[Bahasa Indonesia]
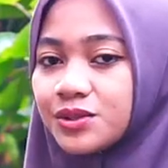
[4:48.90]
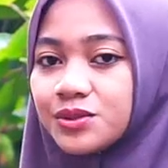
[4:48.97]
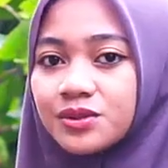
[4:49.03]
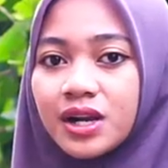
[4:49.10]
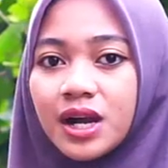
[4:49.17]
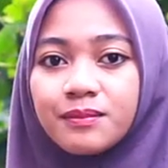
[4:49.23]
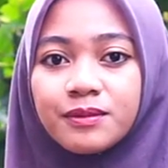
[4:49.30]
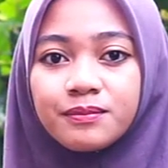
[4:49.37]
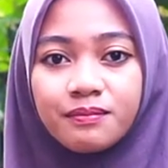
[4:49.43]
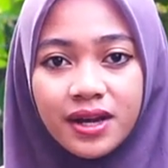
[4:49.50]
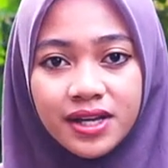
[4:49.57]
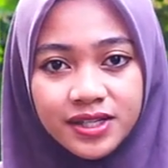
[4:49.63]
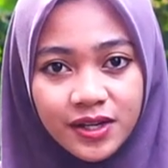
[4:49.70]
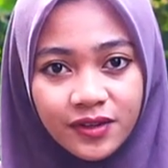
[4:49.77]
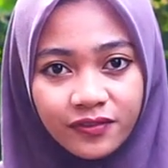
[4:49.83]
juga
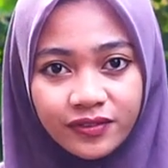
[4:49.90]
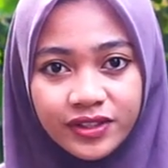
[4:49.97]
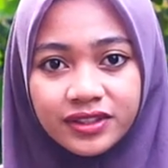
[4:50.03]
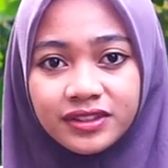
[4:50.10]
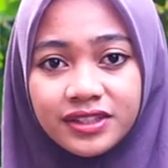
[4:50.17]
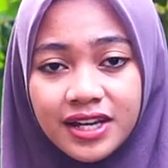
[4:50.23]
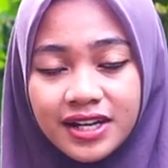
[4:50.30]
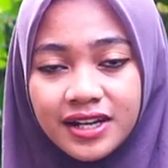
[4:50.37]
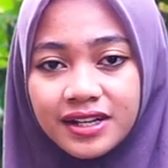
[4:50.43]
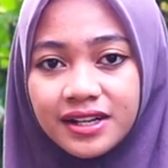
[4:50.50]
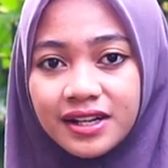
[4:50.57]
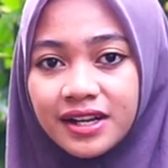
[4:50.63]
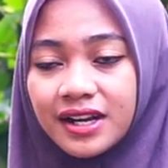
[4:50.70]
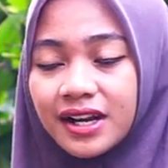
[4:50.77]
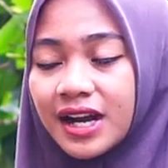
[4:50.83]
membayar fidyah
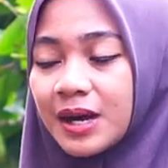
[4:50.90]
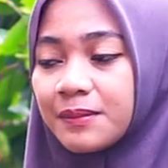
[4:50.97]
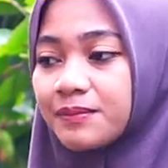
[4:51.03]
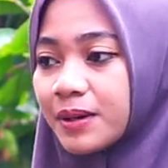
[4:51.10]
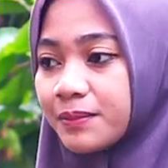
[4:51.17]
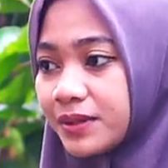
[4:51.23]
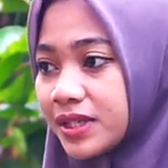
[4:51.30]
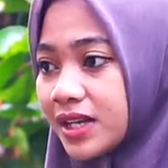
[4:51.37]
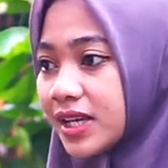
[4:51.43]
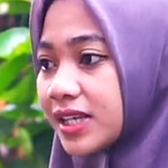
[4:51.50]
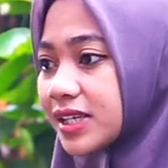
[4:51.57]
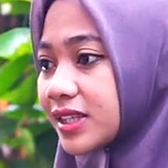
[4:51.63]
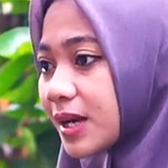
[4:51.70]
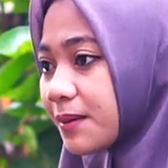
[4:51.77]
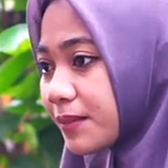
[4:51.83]
apabila
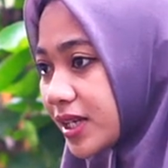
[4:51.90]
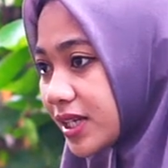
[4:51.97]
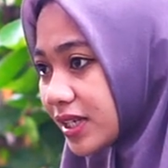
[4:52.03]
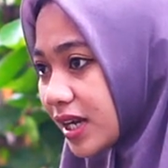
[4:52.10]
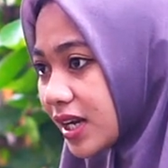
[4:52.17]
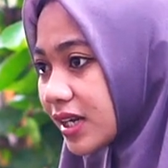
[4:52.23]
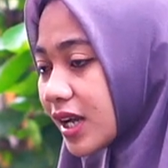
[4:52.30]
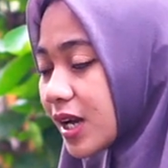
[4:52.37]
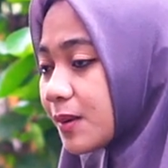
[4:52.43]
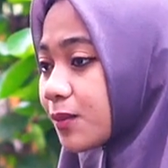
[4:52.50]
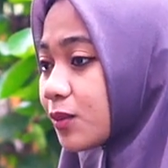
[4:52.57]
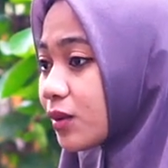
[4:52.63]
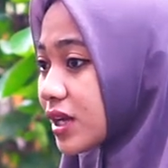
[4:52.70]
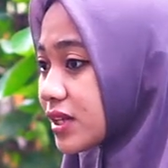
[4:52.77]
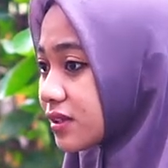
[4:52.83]
kita meninggalkan
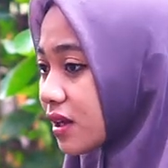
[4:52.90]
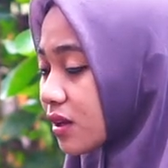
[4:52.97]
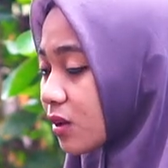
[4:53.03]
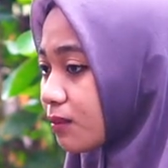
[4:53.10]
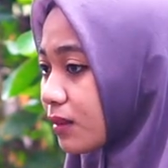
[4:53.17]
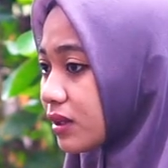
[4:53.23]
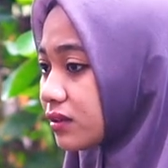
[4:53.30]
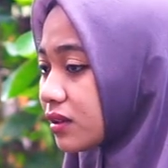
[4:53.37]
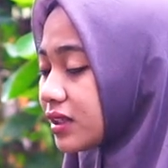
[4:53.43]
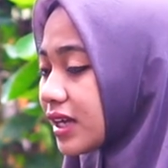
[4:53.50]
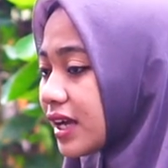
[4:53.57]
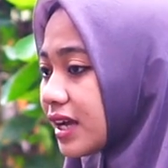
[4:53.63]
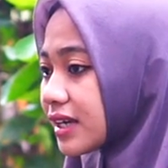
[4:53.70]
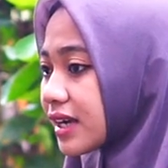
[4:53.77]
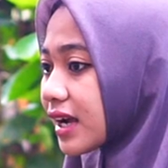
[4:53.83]
puasa Ramadan
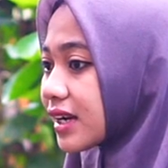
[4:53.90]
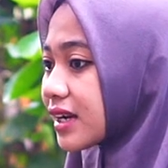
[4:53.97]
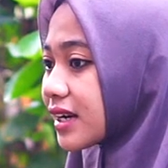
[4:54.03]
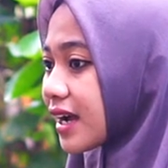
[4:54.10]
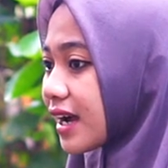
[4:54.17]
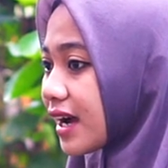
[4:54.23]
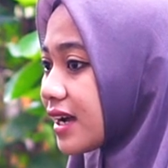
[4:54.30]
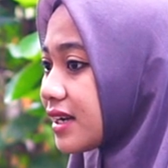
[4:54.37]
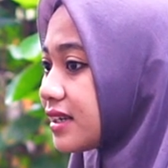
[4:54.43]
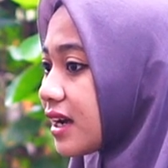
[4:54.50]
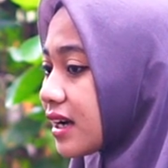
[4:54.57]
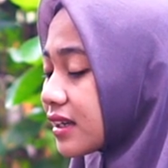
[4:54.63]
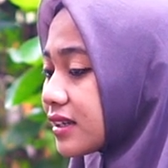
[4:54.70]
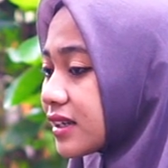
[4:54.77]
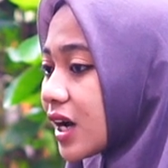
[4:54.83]
karena ada
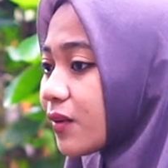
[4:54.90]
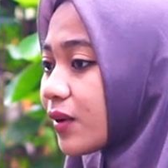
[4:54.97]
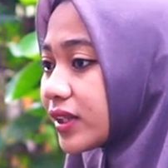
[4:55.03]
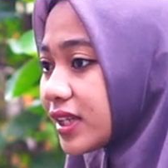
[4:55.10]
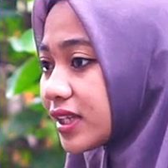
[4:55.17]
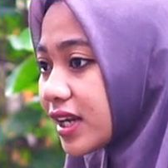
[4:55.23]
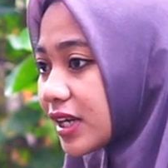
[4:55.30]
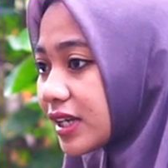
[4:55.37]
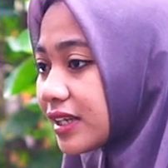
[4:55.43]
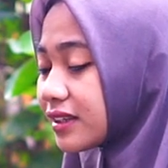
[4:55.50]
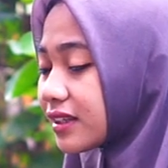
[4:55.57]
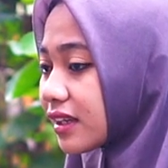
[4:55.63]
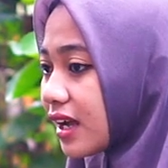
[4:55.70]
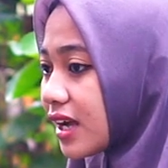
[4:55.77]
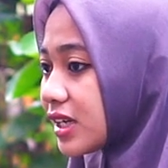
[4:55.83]
kekhawatiran
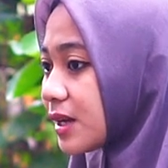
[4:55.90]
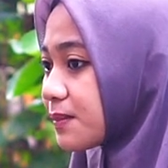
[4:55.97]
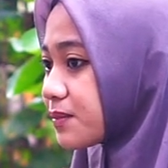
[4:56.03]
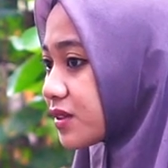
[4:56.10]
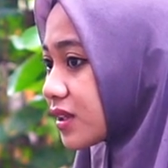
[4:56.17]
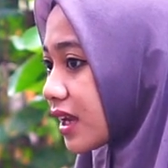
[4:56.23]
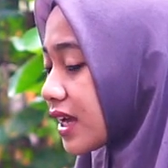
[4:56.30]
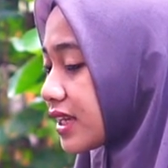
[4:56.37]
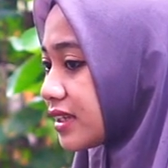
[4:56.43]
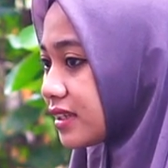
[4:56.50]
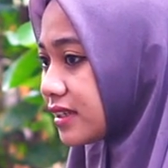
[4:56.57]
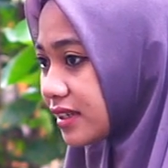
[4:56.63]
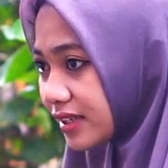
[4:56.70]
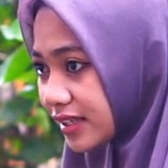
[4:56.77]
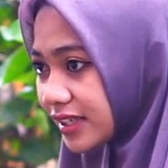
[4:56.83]
terhadap selain
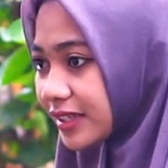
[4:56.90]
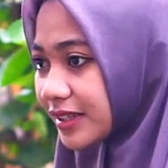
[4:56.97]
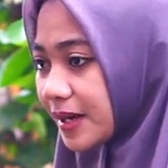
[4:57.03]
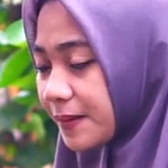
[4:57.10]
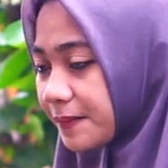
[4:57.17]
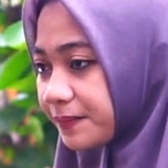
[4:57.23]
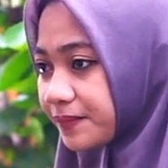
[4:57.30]
diri kita.